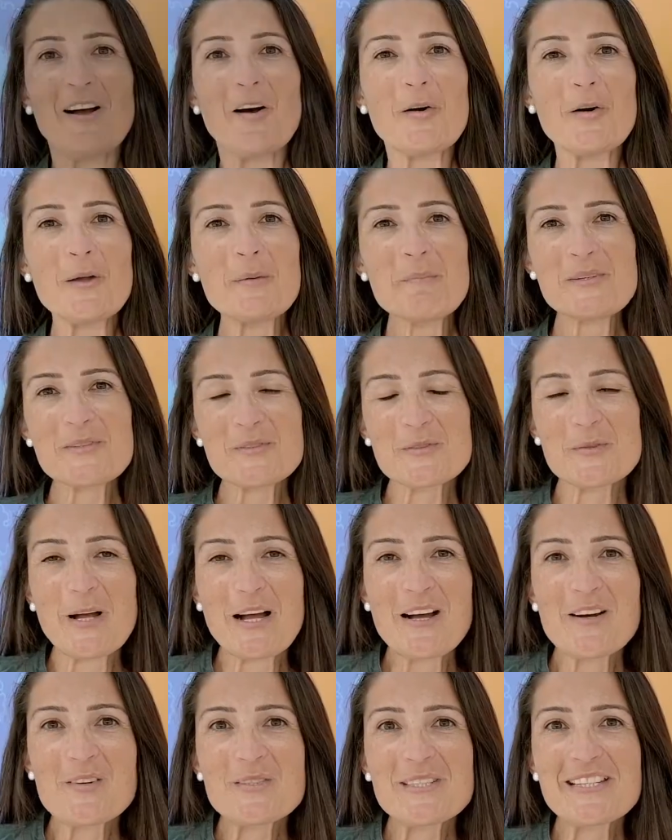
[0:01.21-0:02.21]
Oi
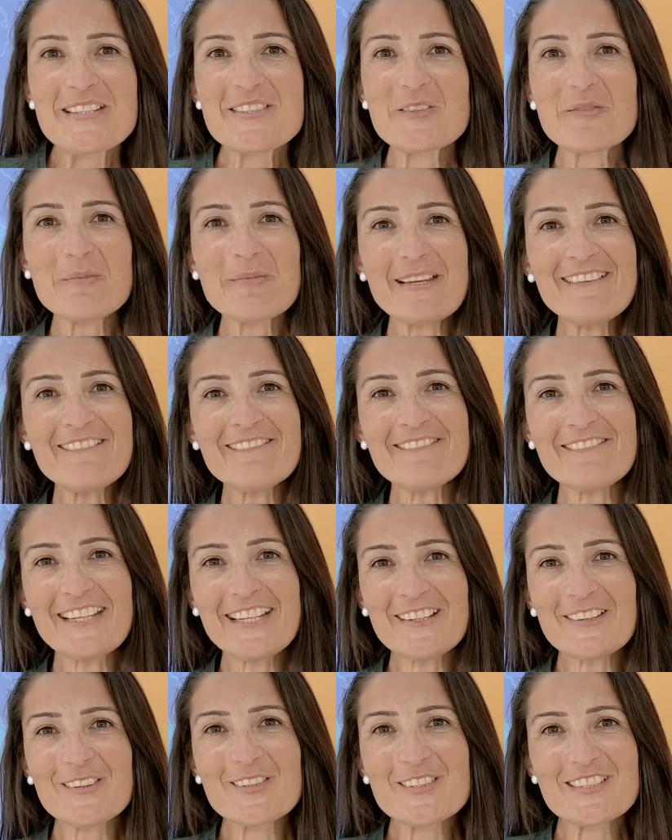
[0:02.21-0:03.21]
pessoal, sejam
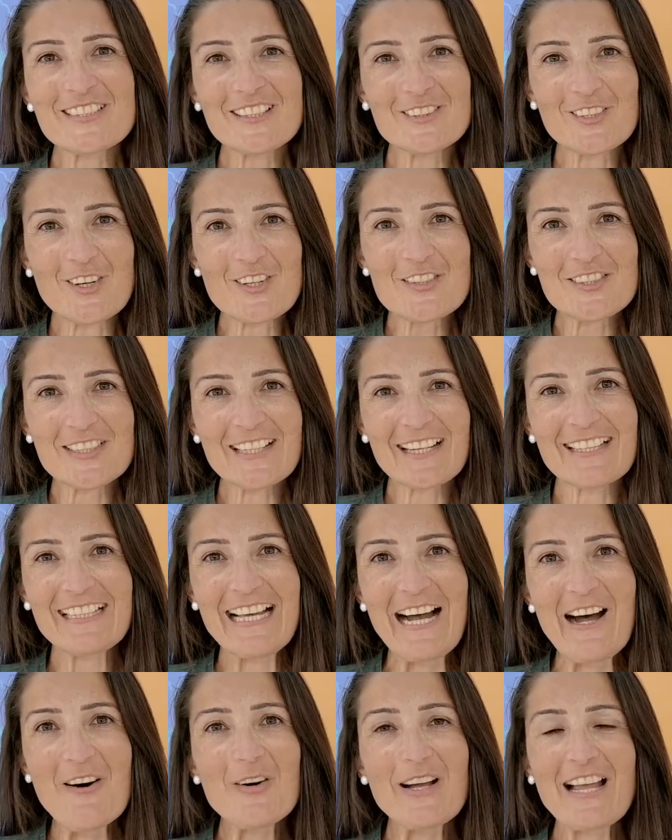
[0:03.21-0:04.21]
bem-vindos ao nosso
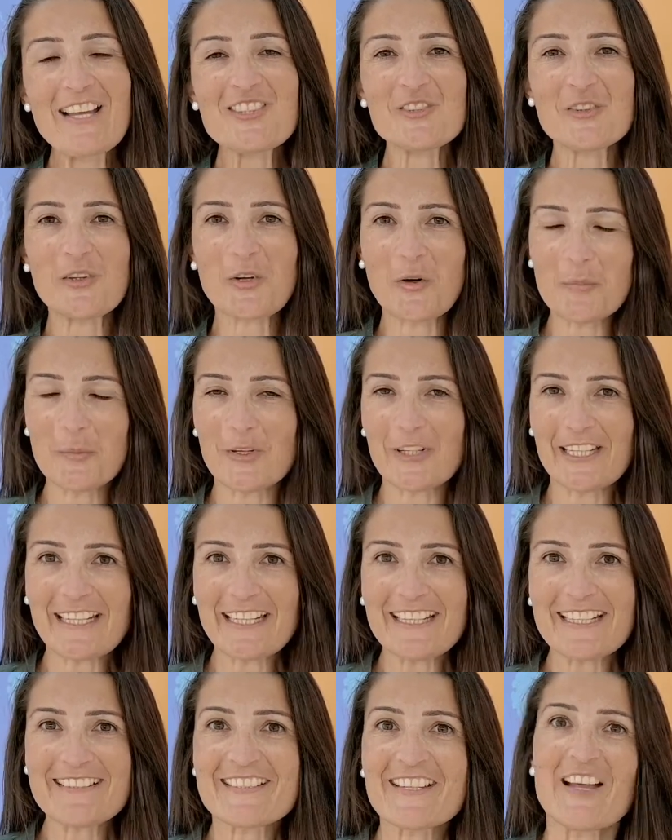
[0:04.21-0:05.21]
canal
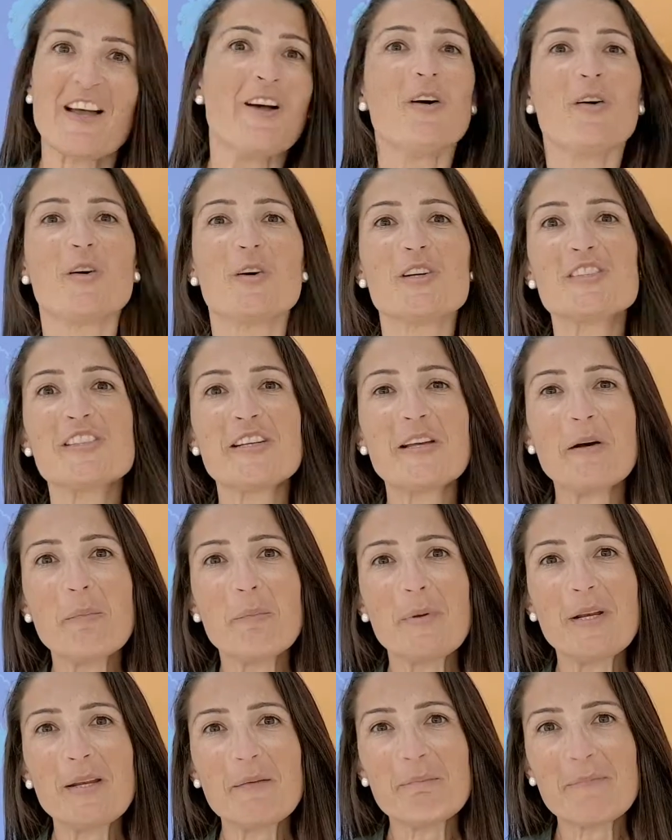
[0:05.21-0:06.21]
Gastromonix. Hoje é
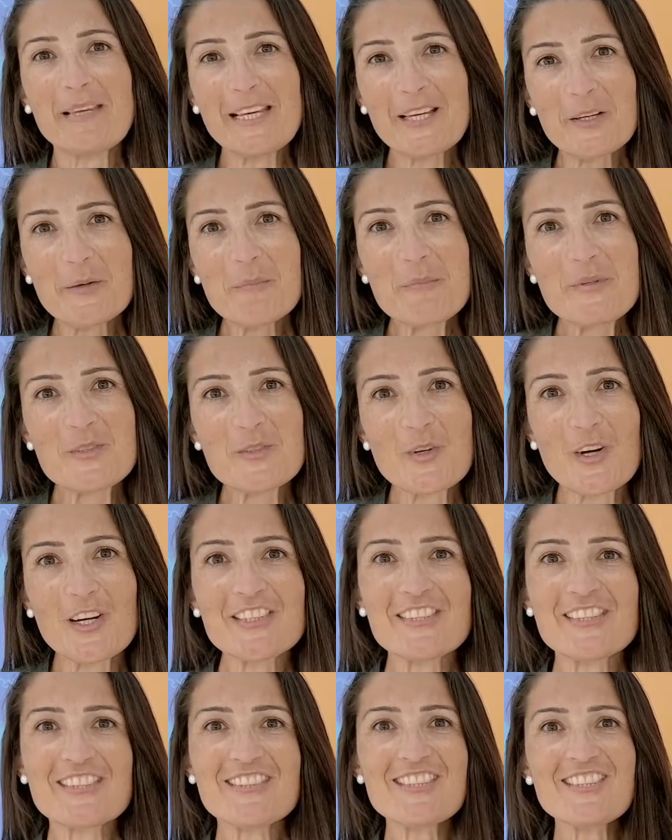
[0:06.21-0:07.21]
o primeiro
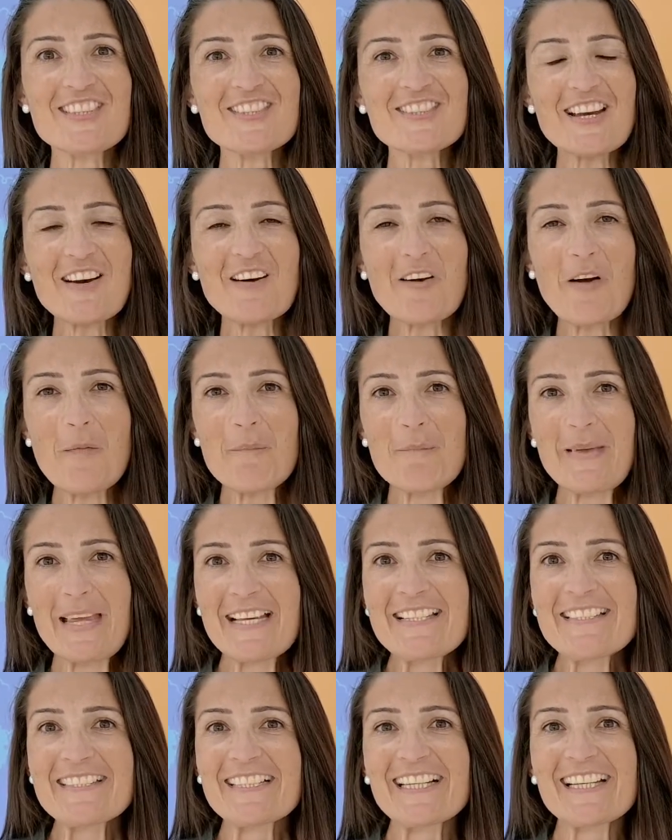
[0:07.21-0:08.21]
episódio e a gente já
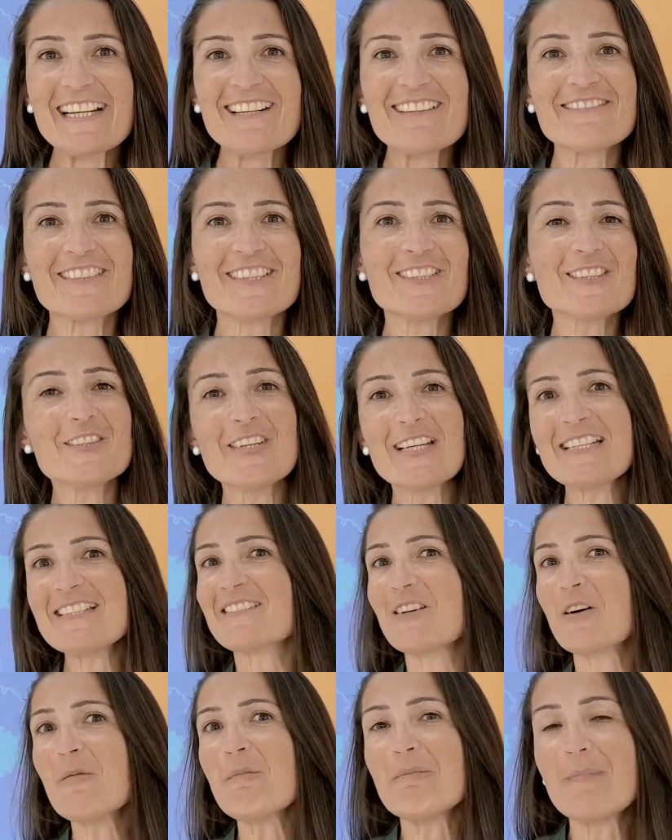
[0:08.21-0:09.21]
começa gravando em
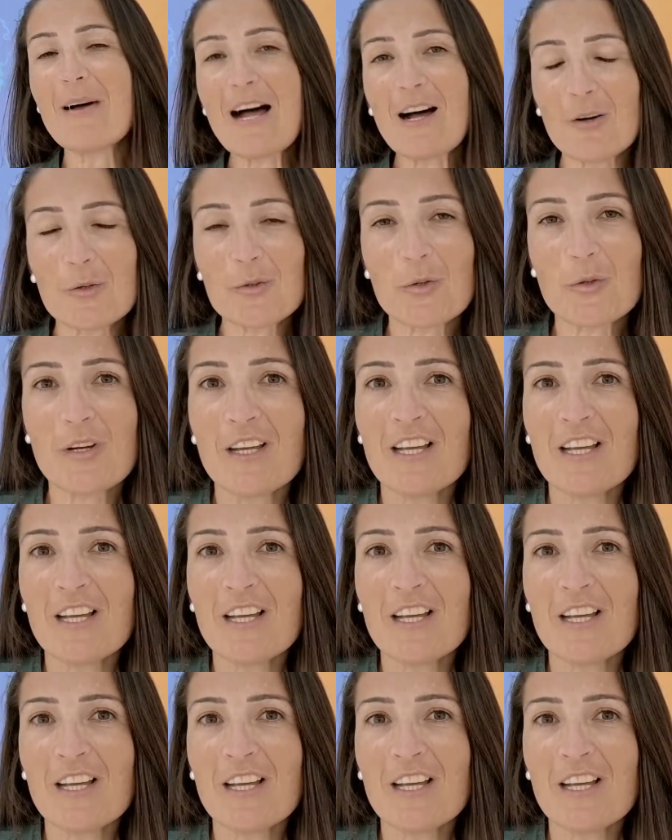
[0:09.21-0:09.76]
São Paulo.